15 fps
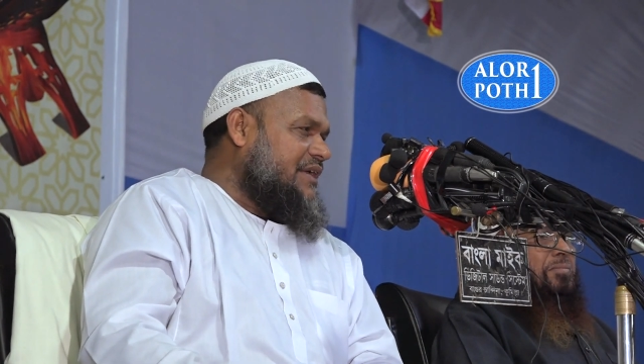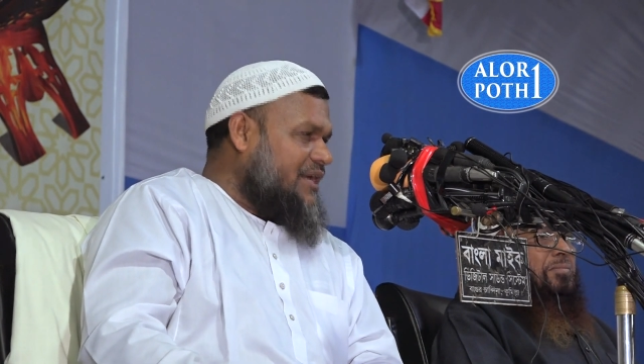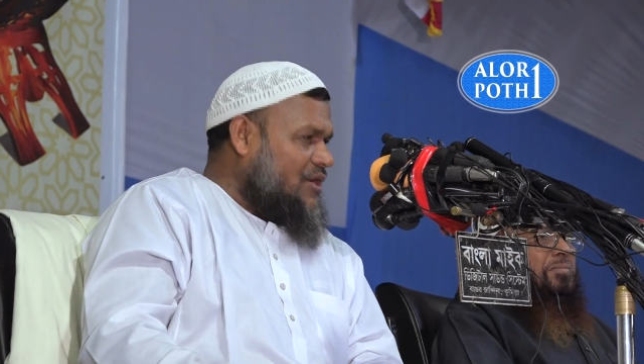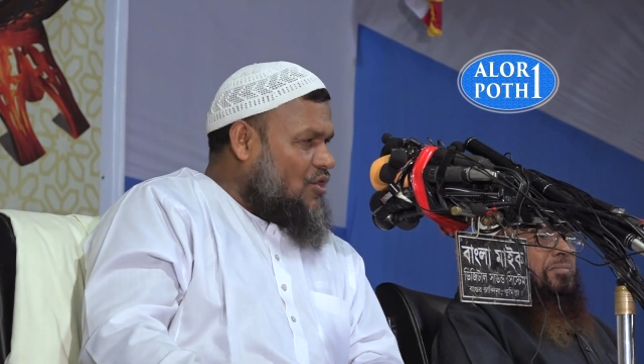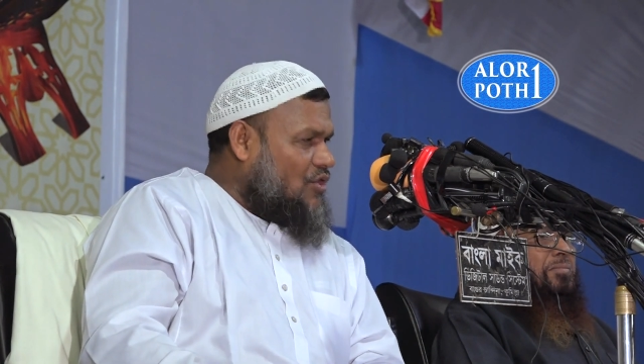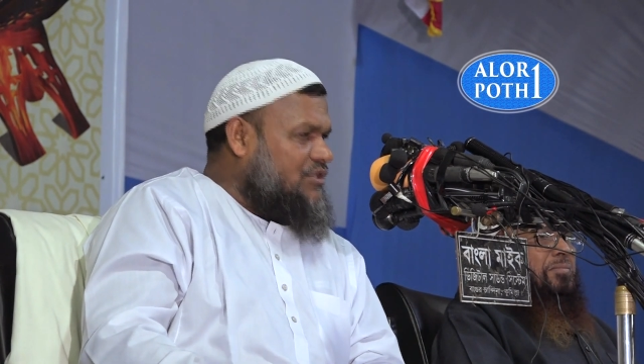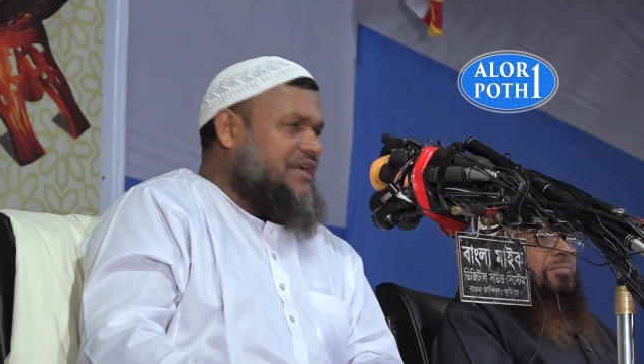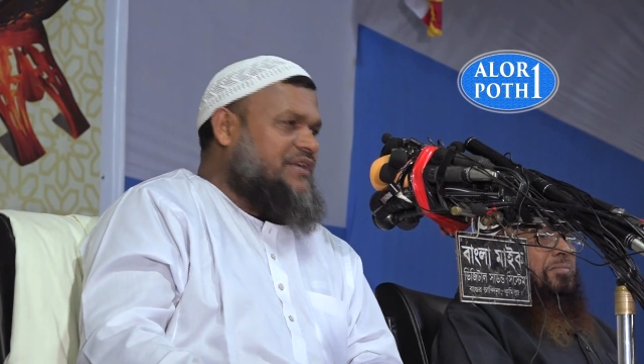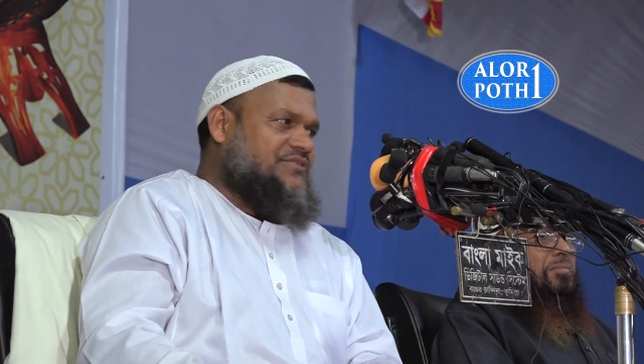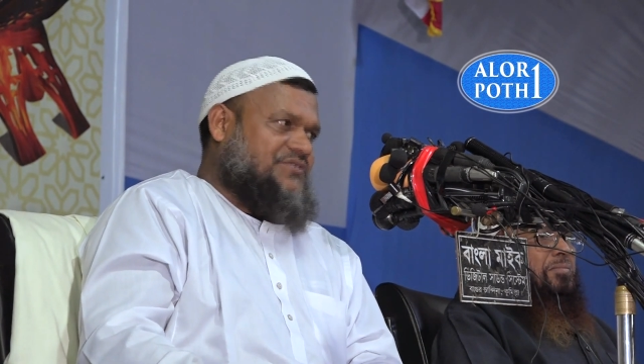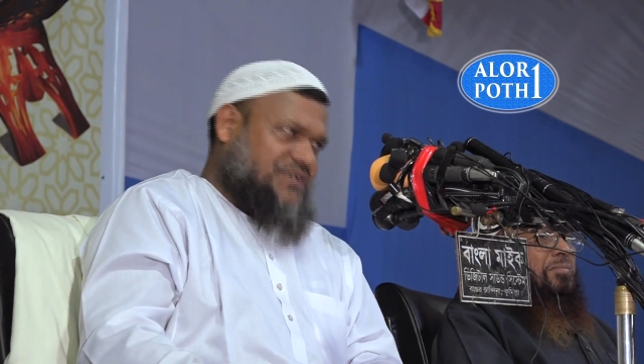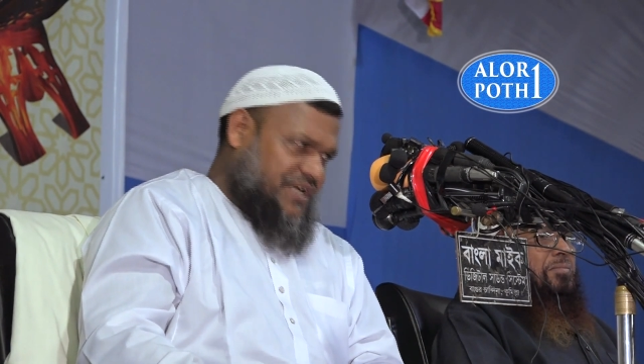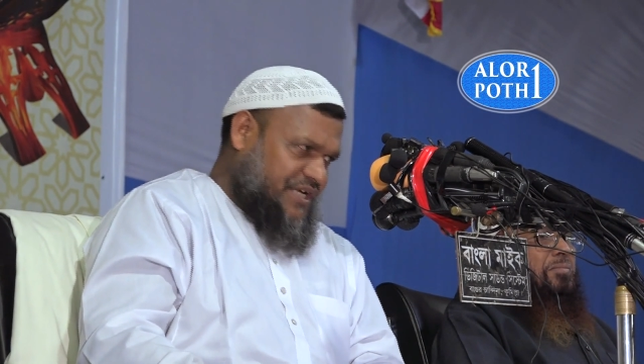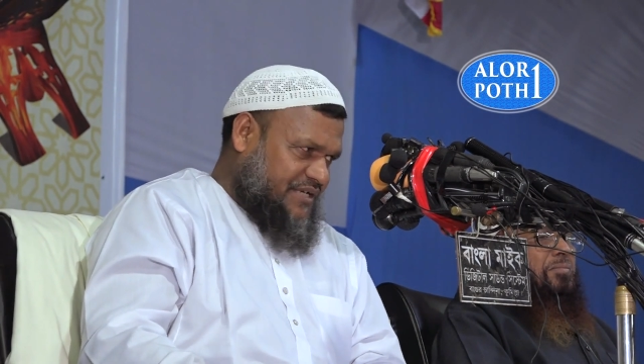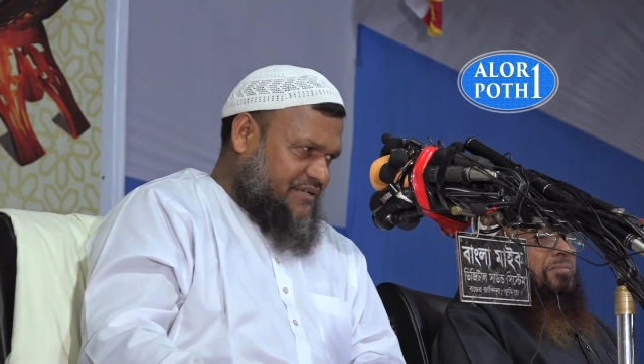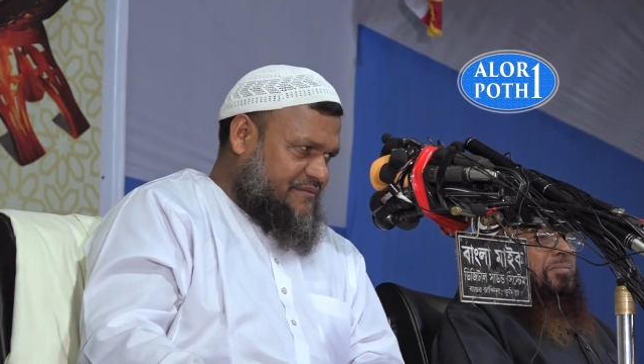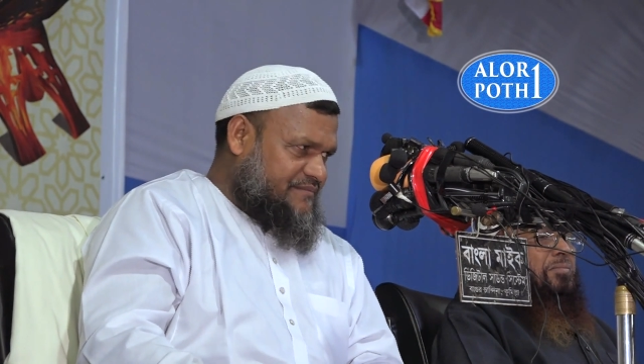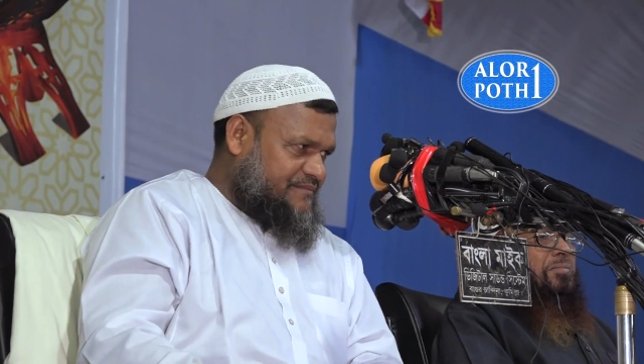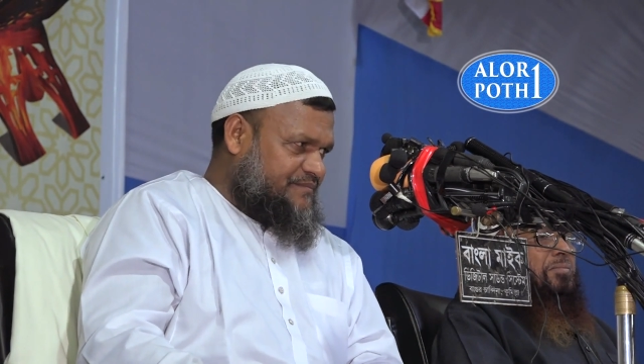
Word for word: এ কথাই ঠিক